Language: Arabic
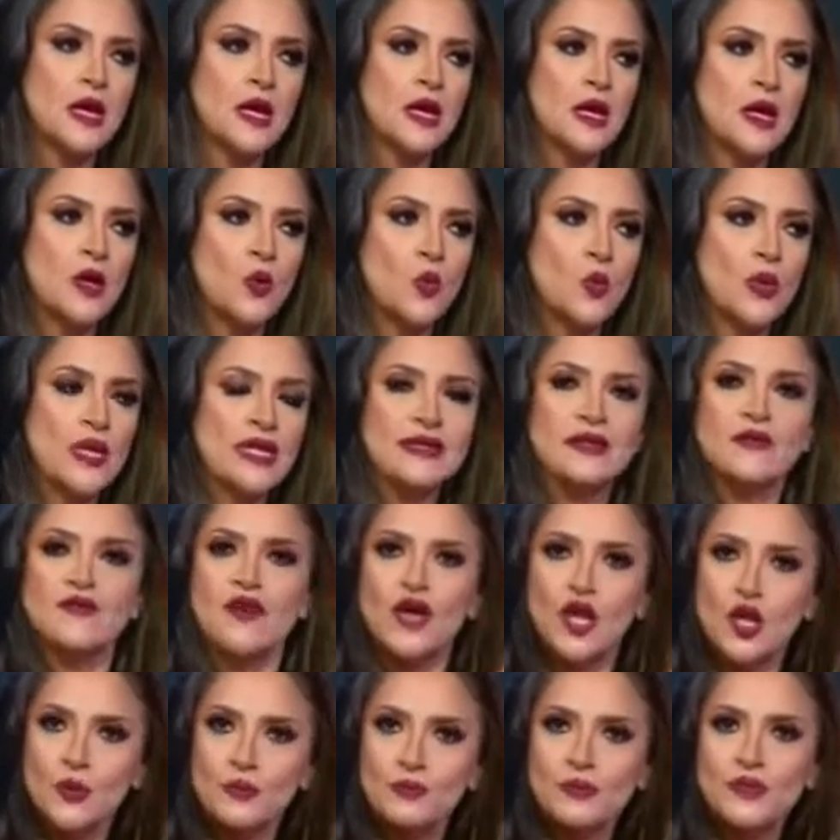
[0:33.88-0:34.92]
آه،
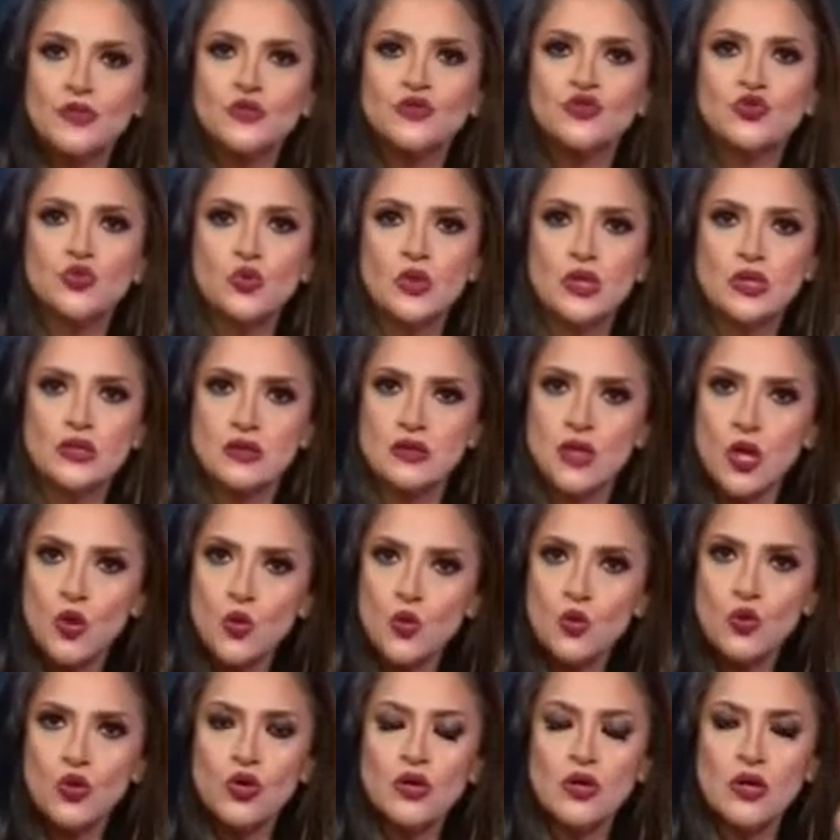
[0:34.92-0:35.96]
والديفلوبمنت
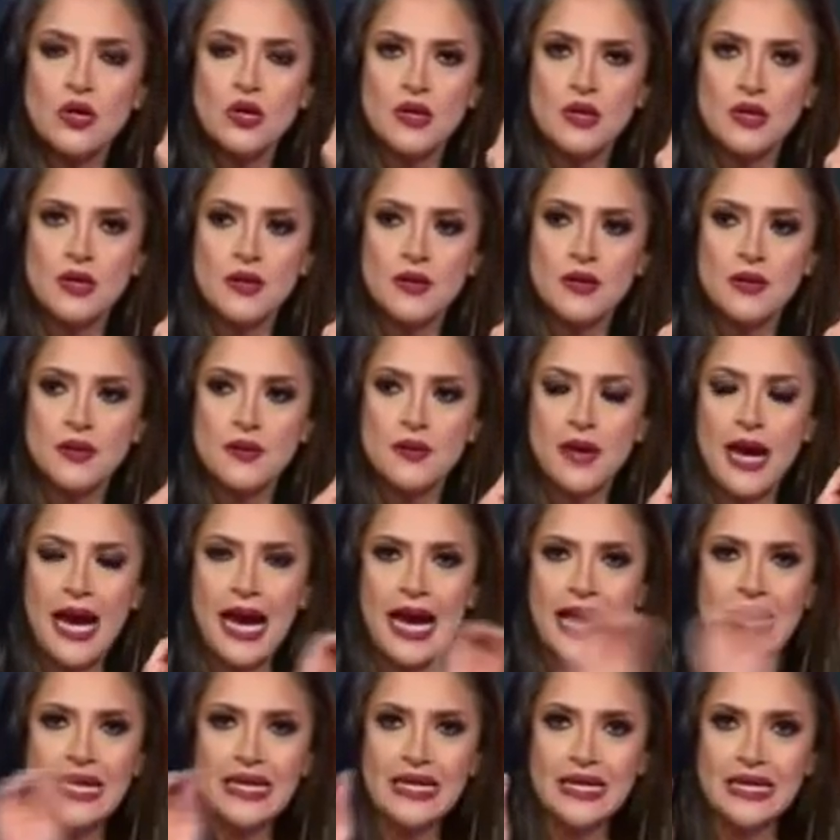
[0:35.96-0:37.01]
والتطور آه،
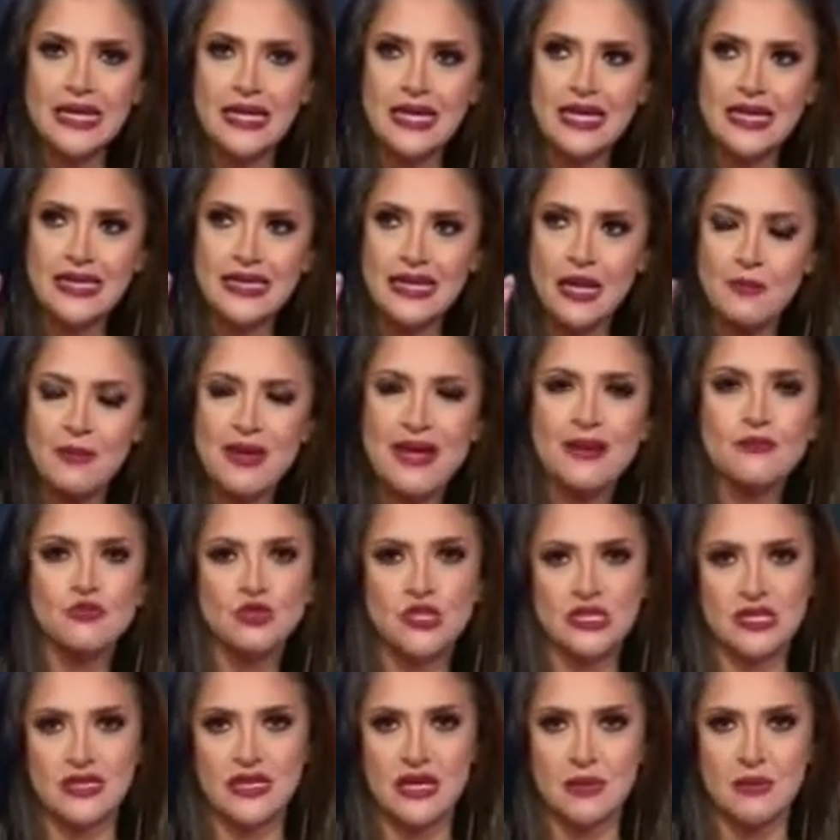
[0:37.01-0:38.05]
عن التنميه
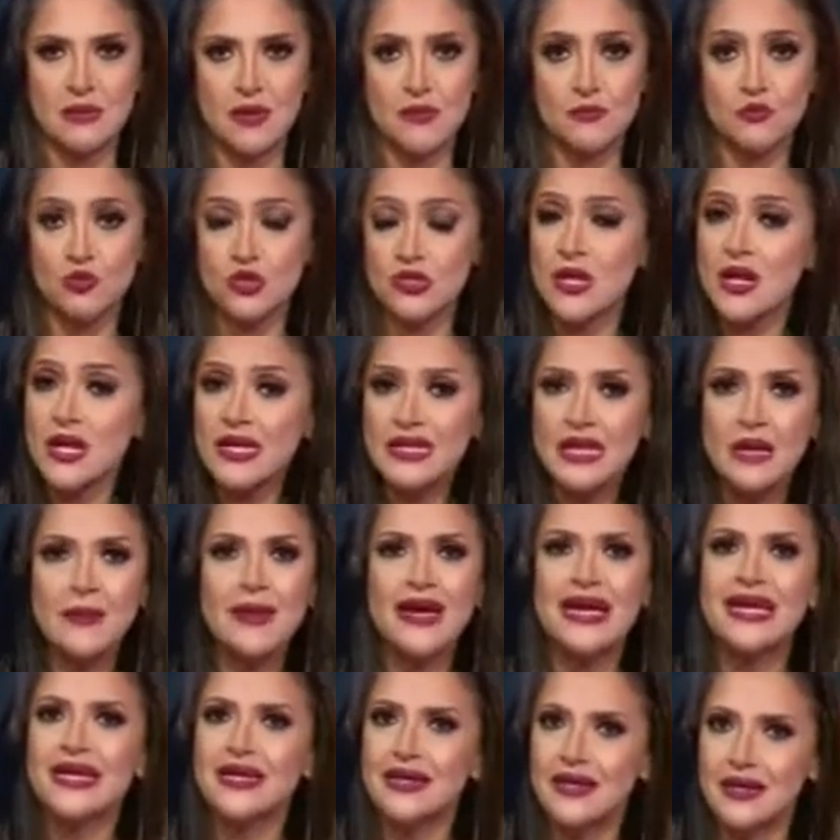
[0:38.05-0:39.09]
المستدامه المصطلح ده
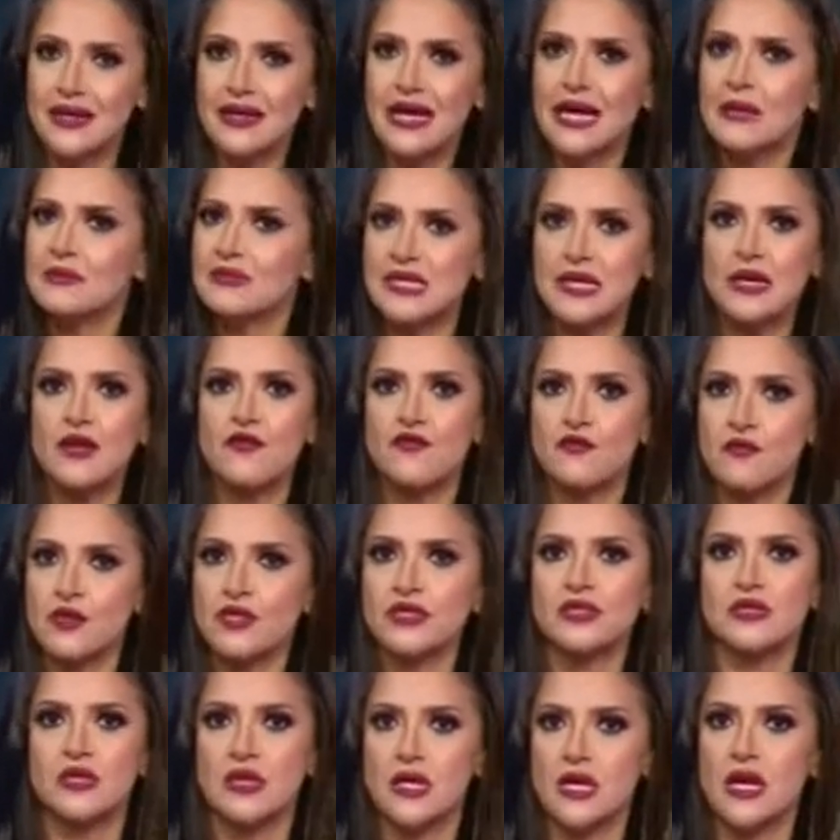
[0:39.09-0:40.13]
بقالنا كام سنه في
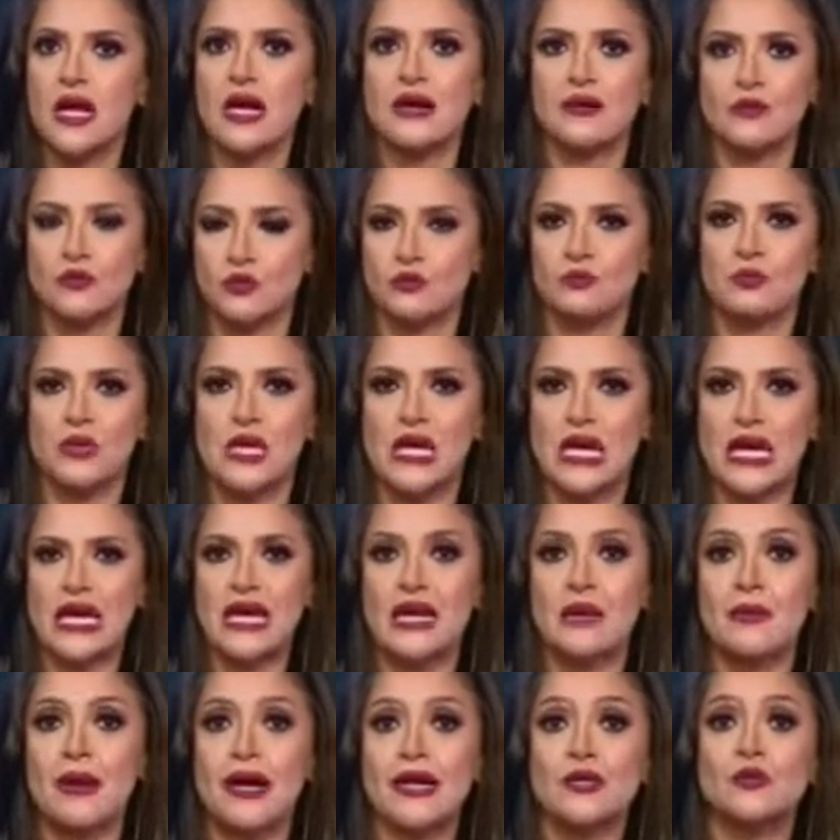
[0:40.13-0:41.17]
مصر هنا
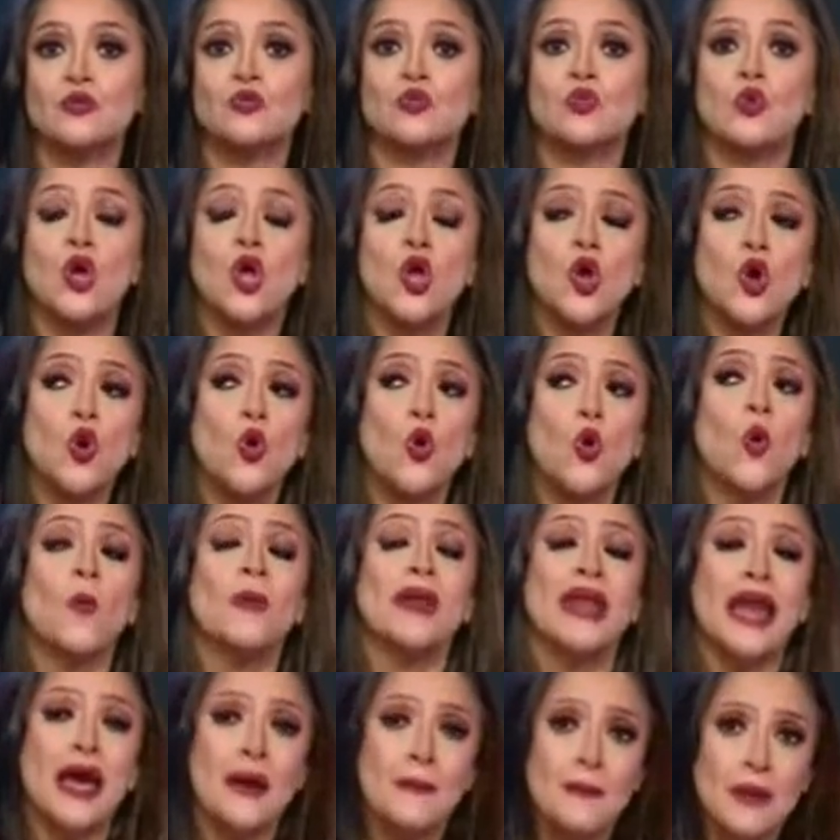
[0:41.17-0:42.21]
بنتكلم عنه
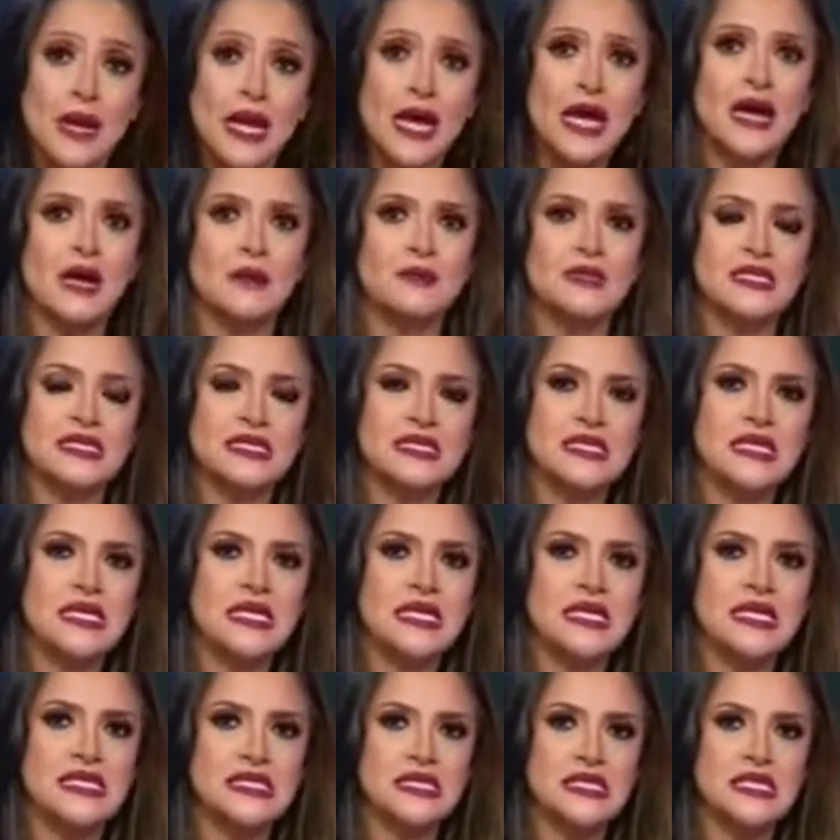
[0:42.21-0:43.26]
ومن قبلها
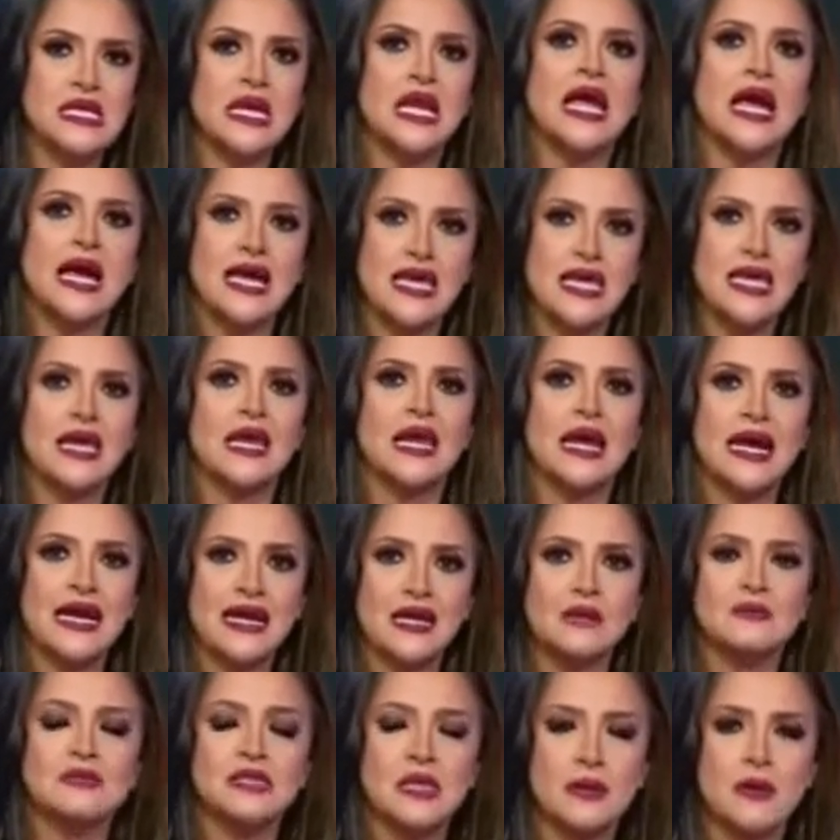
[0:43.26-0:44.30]
بسنين كتيره الحقيقه
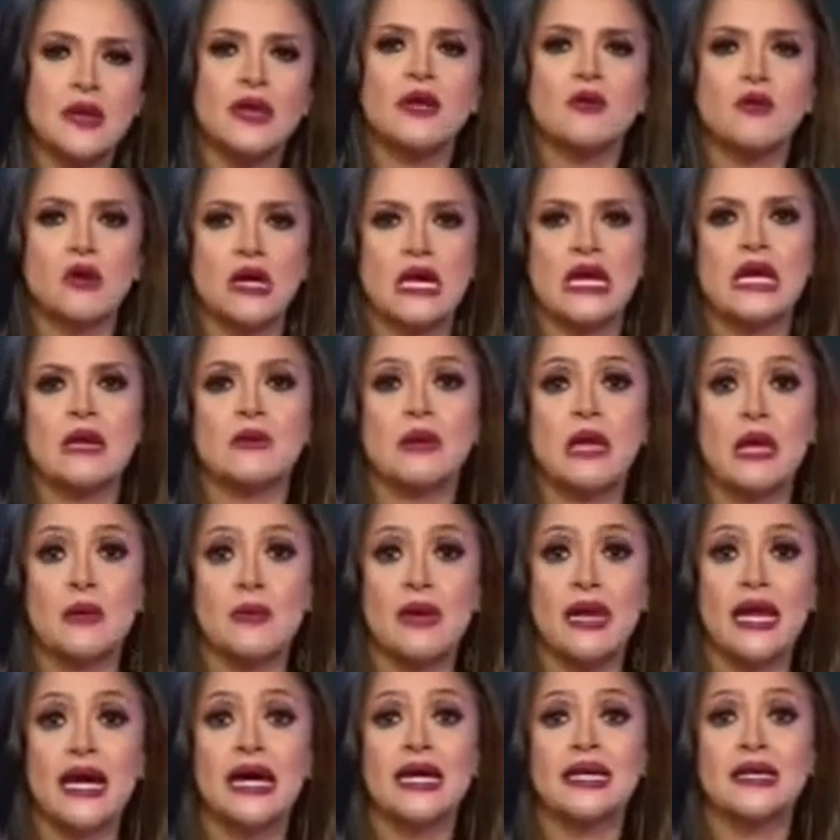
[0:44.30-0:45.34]
العالم سبقنا واتكلم
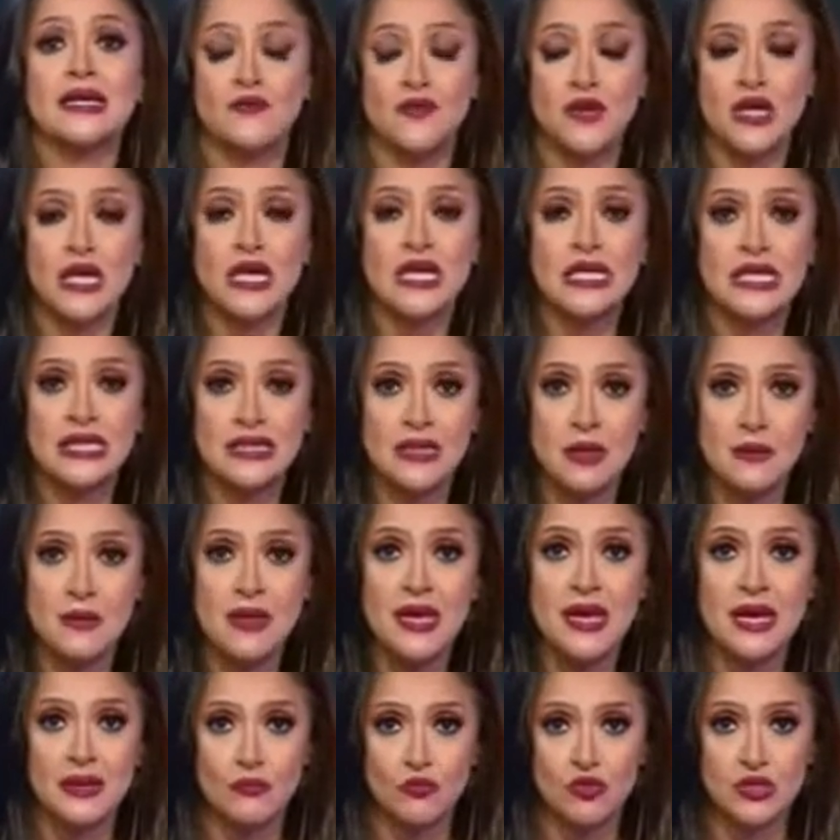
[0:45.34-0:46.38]
كمان عن فكره
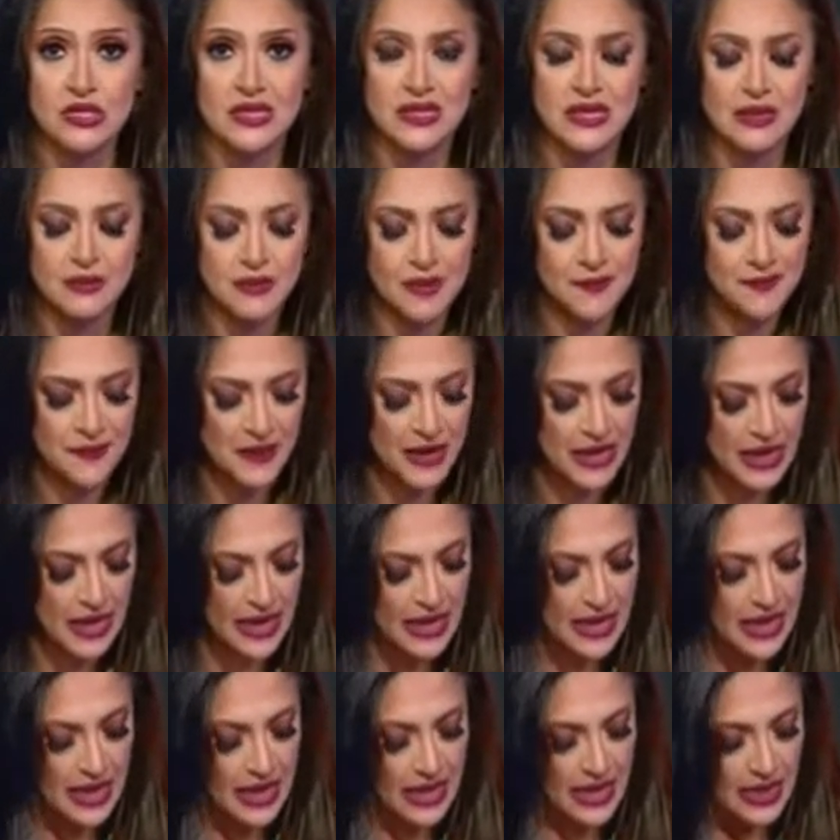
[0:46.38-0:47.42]
التنميه المستدامه
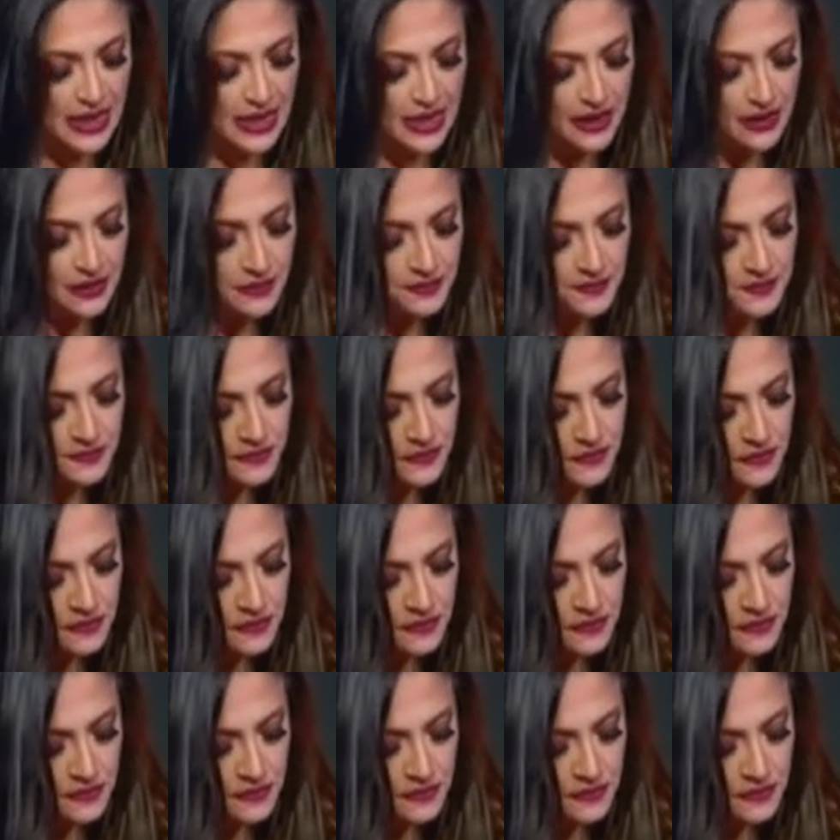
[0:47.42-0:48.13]
آه،